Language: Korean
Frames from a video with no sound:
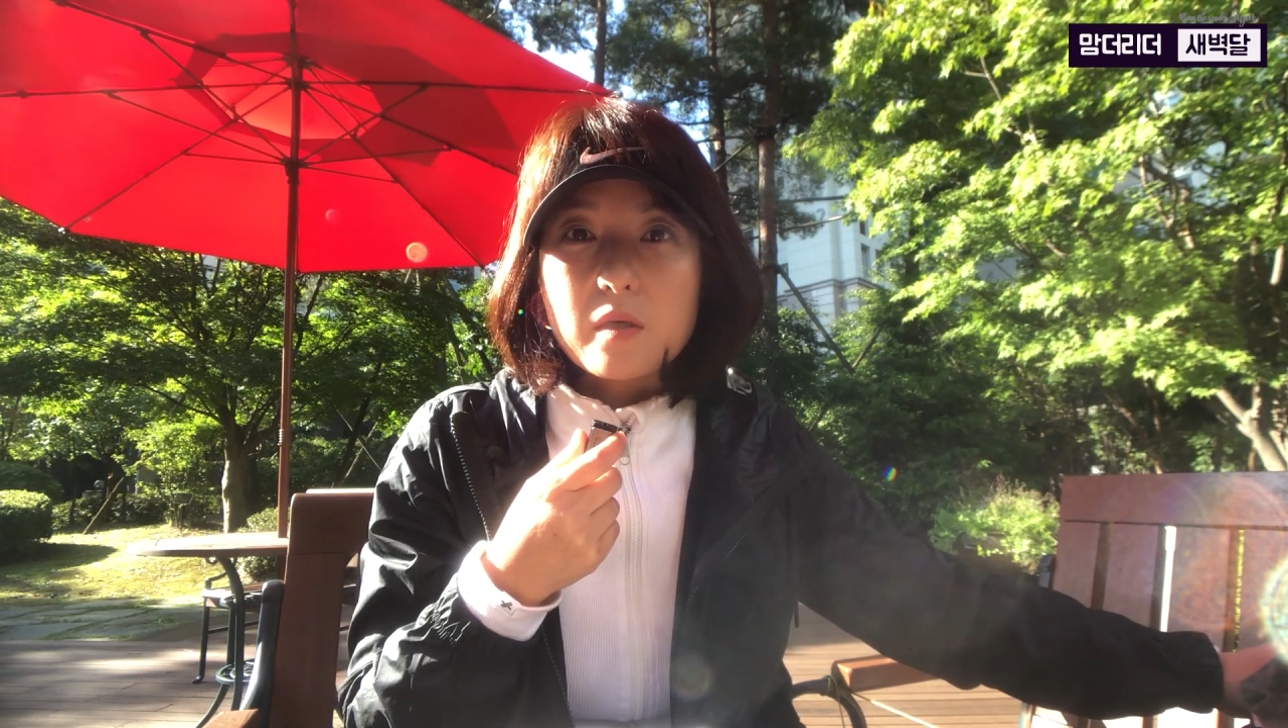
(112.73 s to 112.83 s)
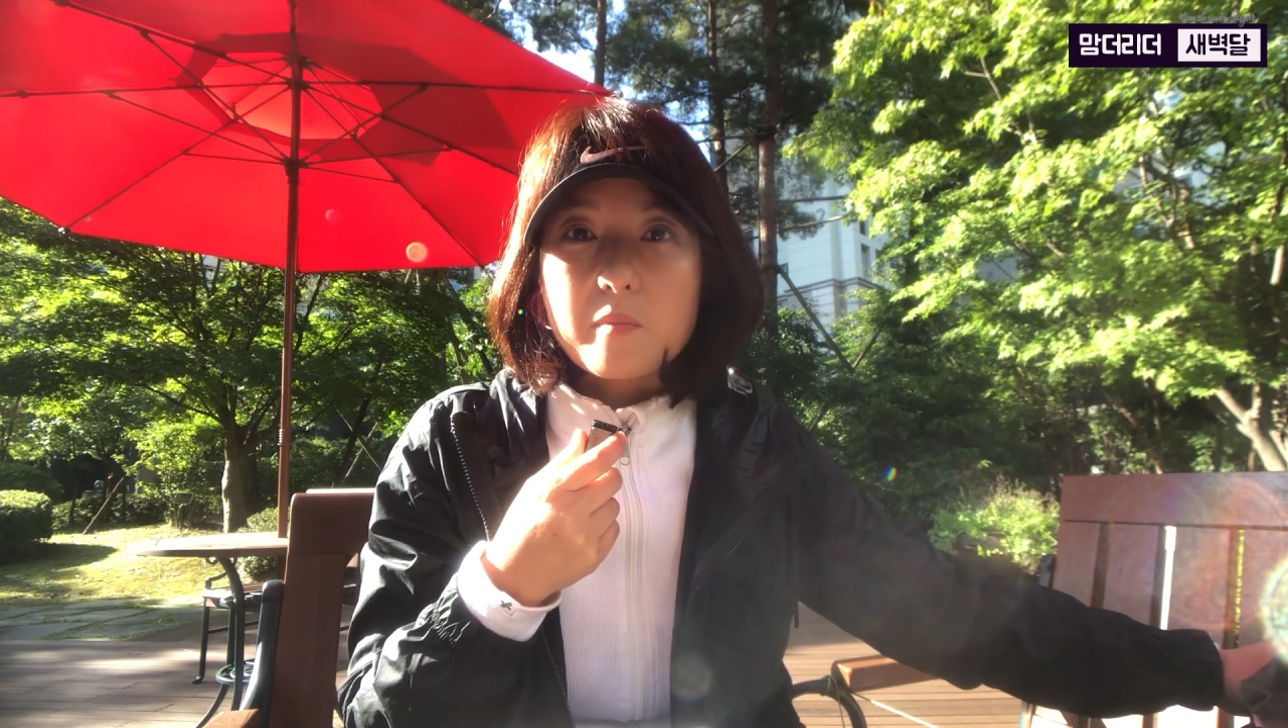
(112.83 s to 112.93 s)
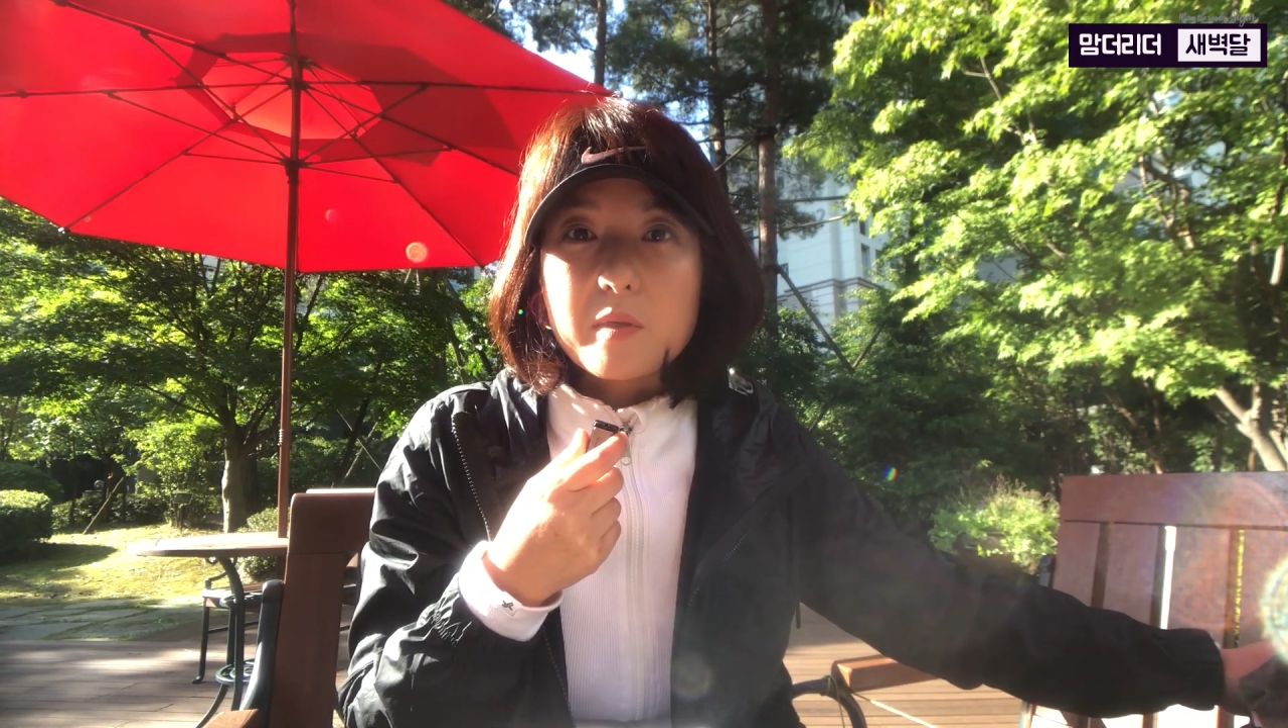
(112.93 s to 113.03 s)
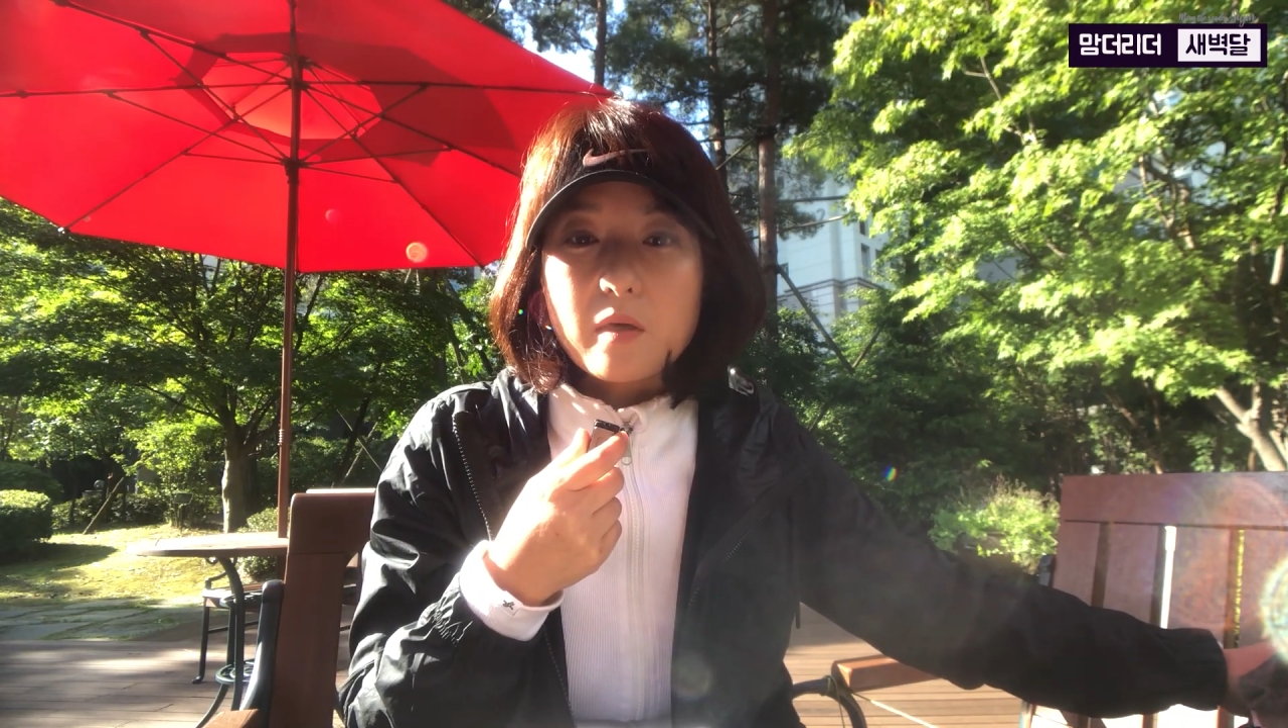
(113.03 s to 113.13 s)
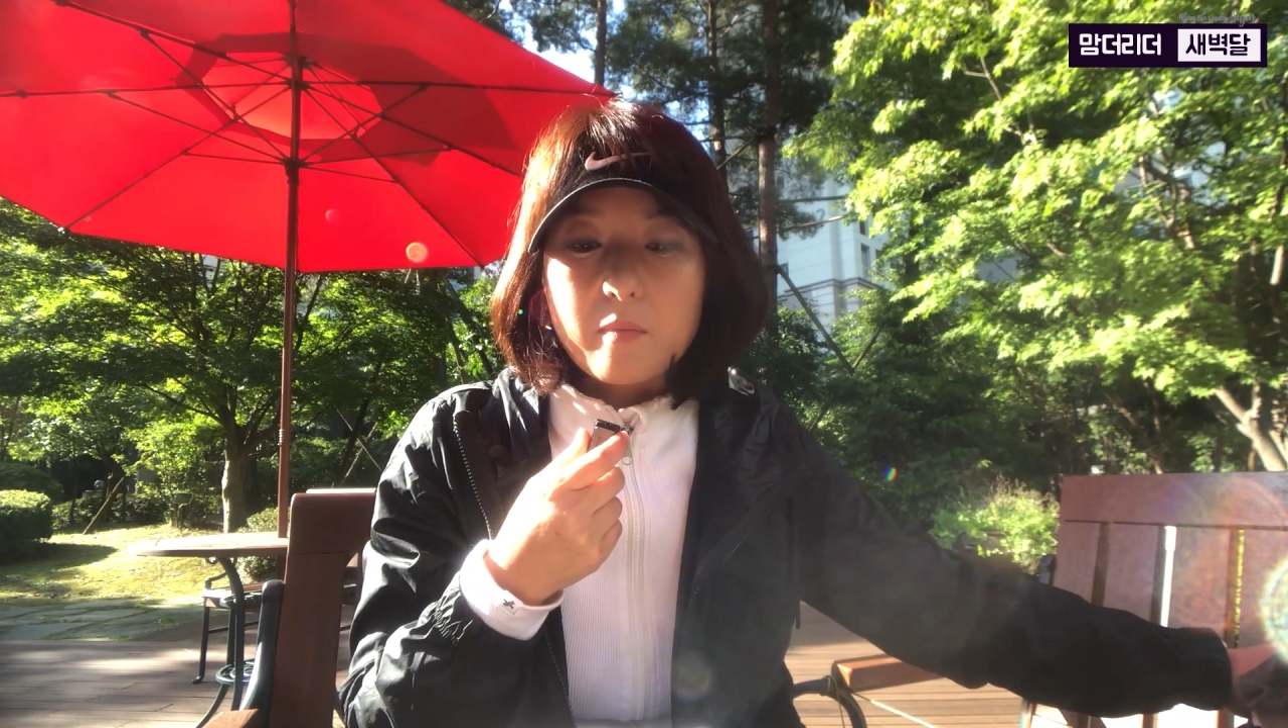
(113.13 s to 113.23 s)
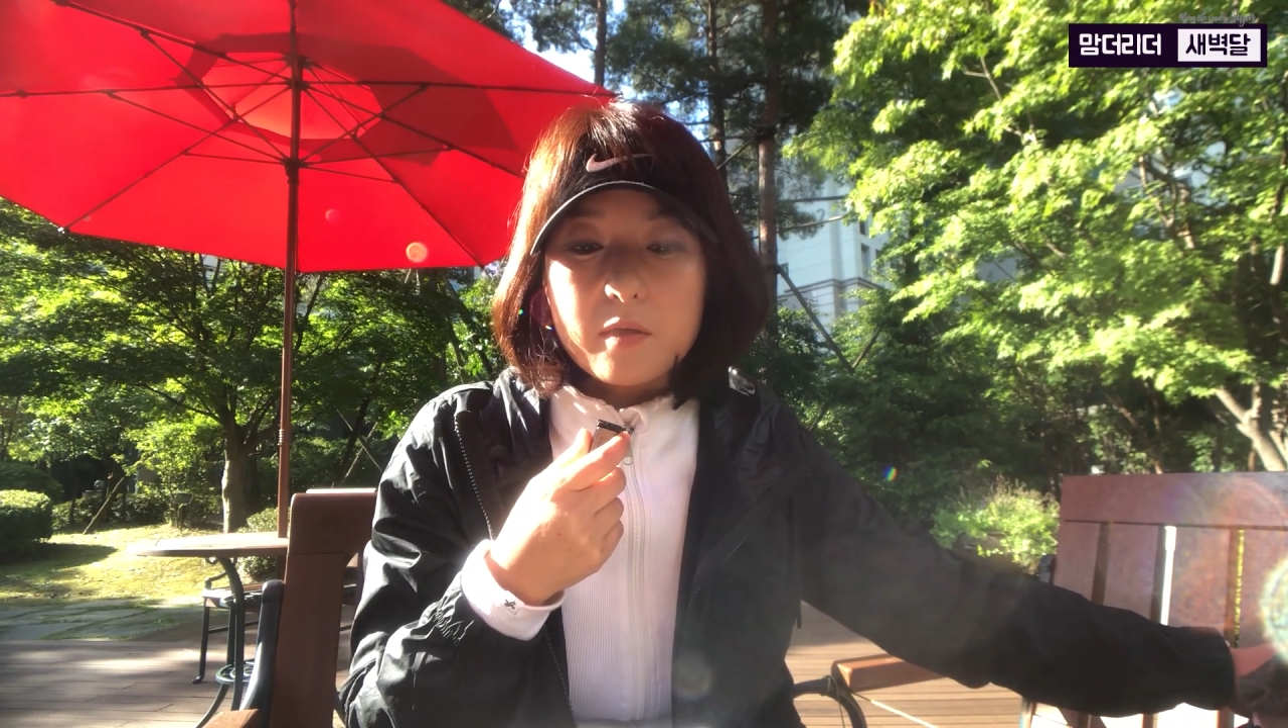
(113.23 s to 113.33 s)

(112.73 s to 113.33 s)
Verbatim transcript: 예민하게